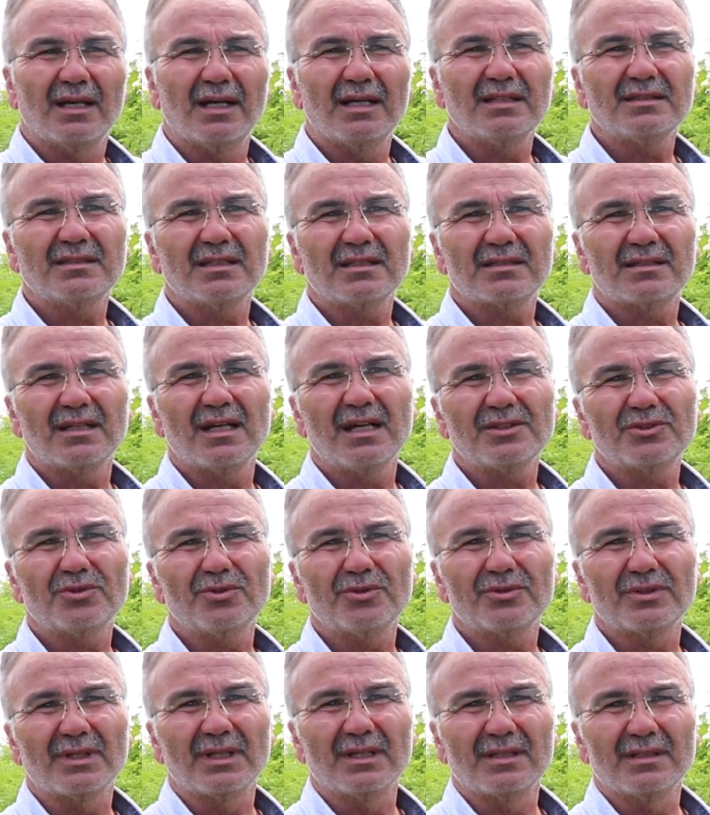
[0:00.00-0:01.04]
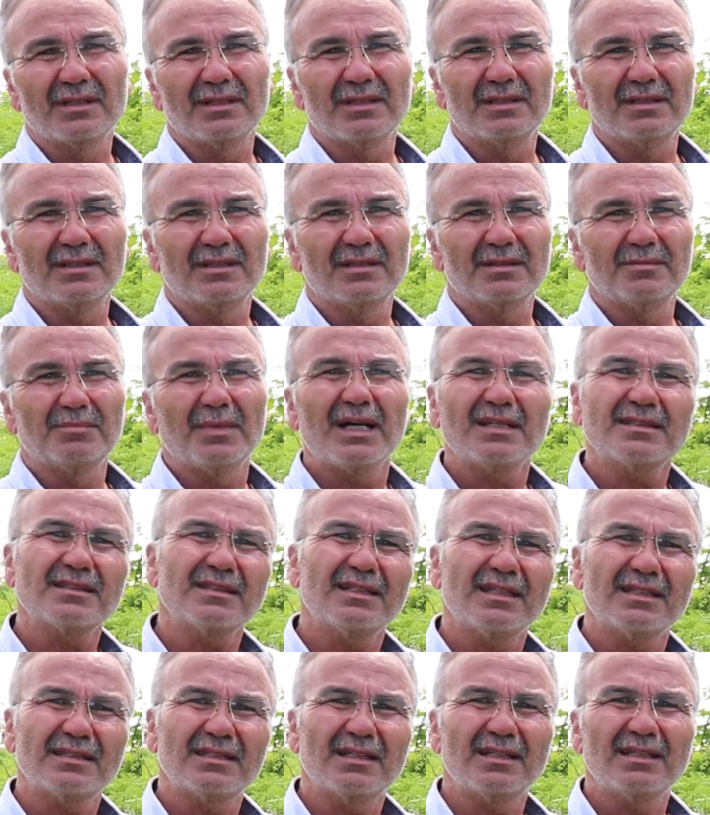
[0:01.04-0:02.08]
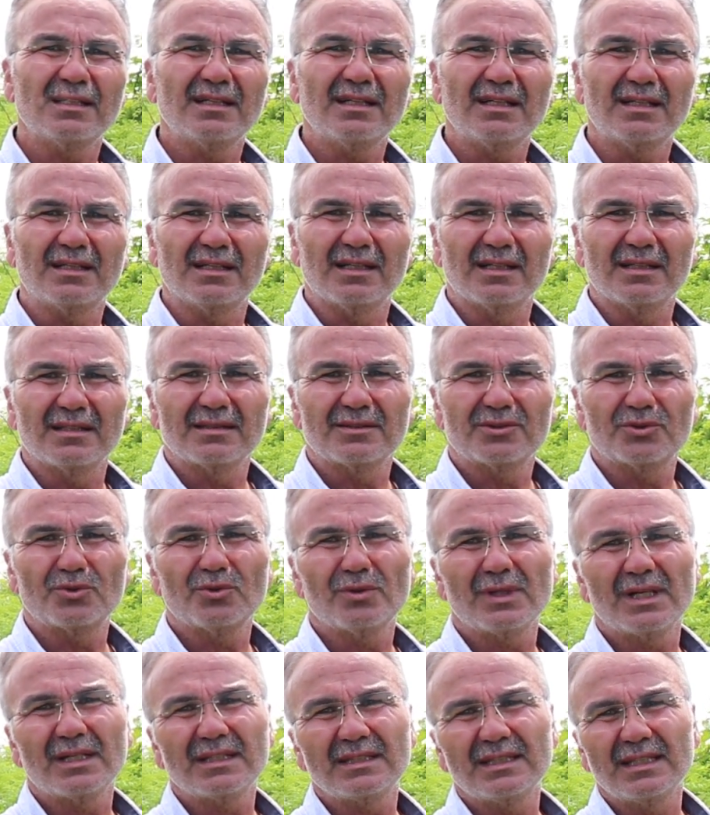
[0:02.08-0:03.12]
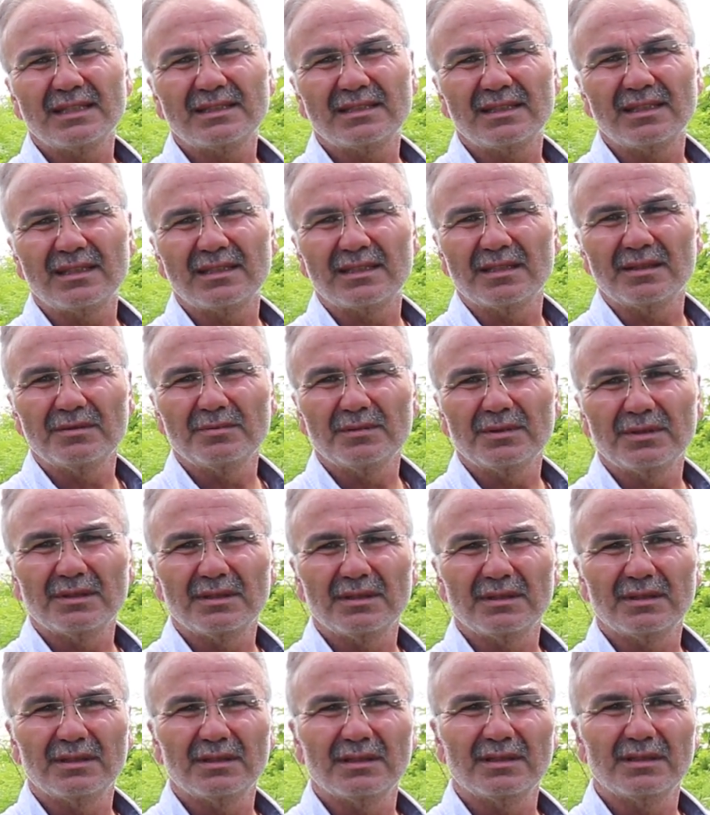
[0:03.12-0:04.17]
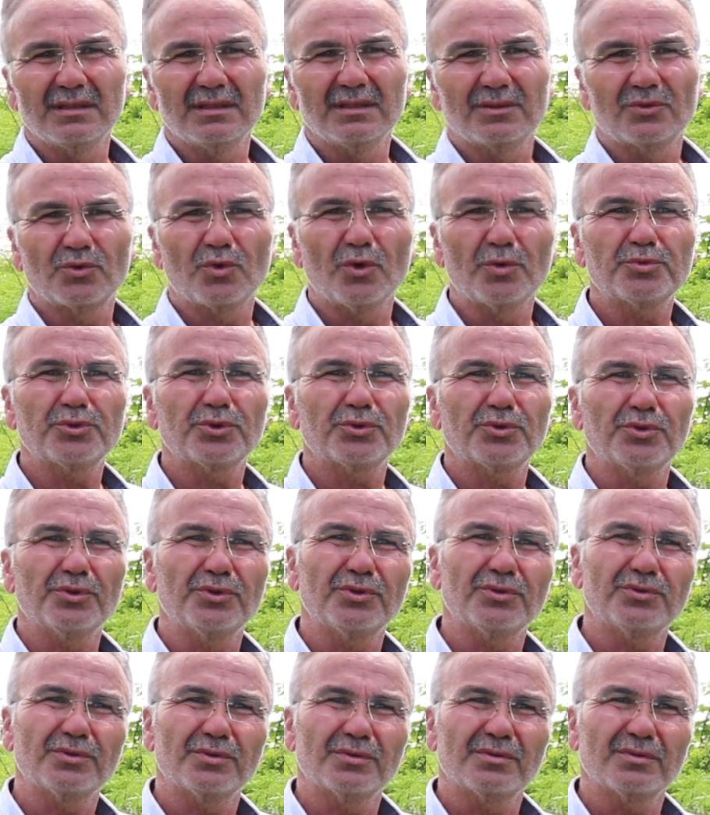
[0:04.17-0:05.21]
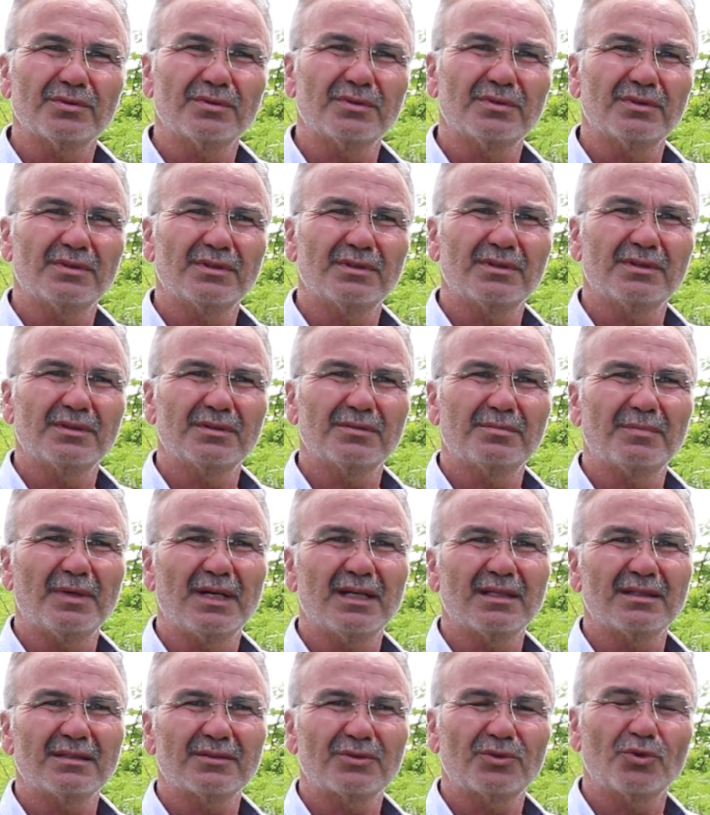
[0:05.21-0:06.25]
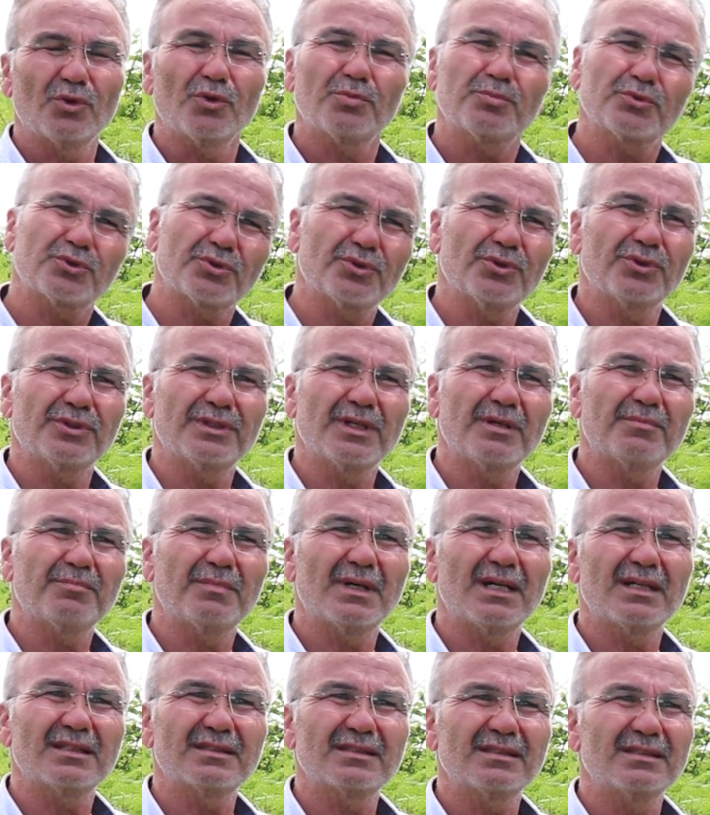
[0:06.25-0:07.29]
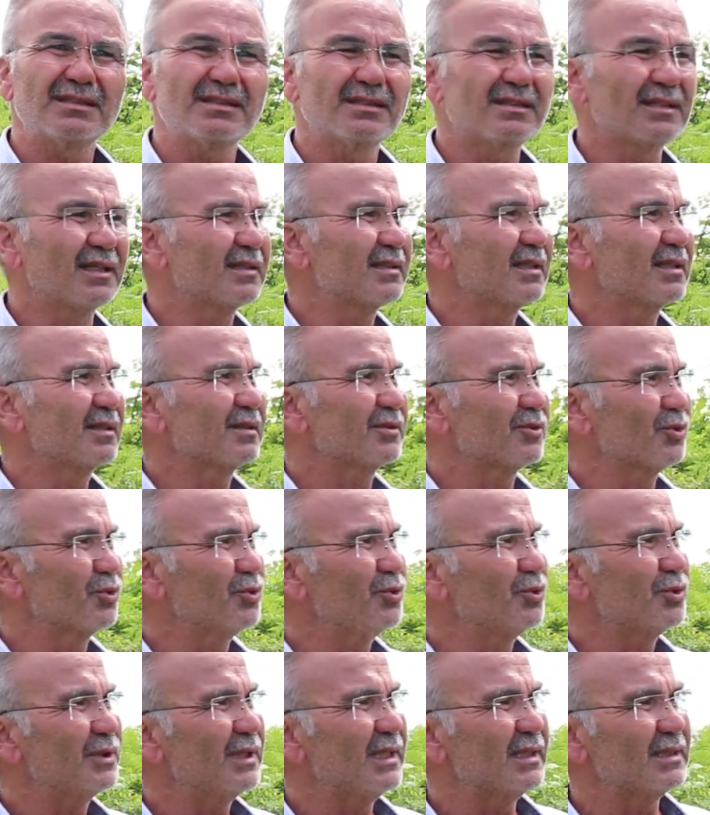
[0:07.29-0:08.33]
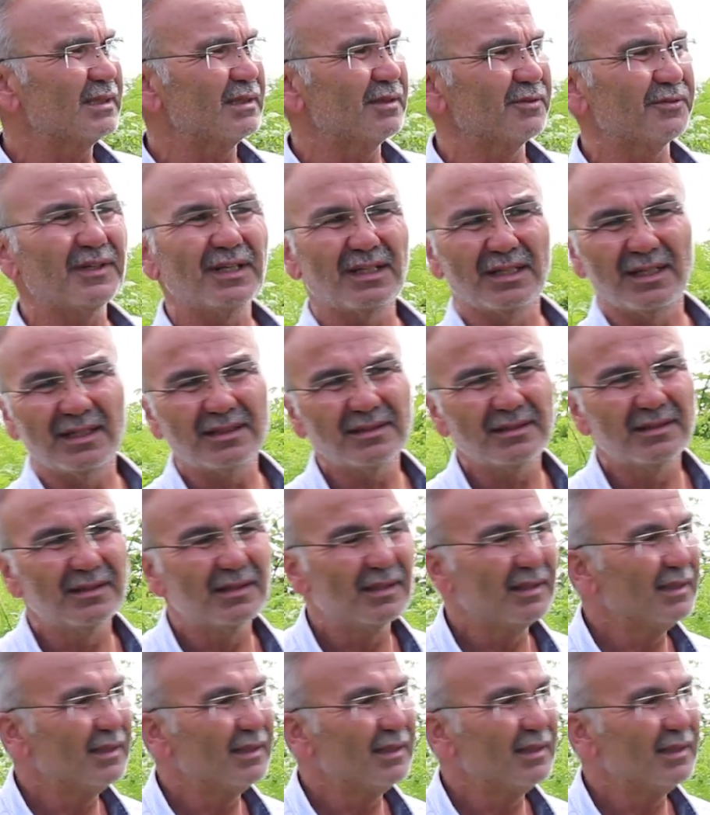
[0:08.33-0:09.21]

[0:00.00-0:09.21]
Ancak daha sonra e, bazı nedenlerle sular kesildi. E, komşu köyün e, komşu köyden bazı insanlar suyu kesti falan.